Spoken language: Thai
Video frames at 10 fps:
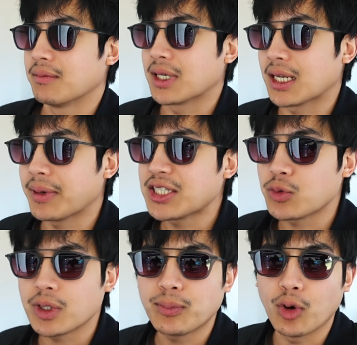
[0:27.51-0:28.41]
มันทำให้
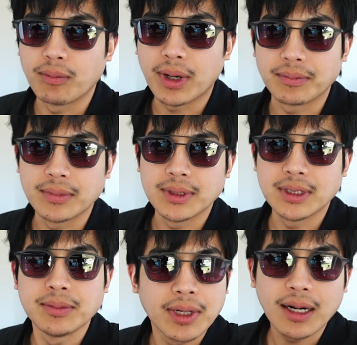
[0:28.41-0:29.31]
ชีวิตผมแบบ
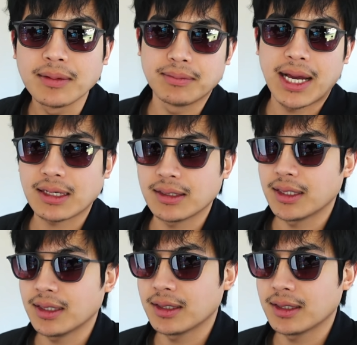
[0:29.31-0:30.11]
อึมครึมมากเลย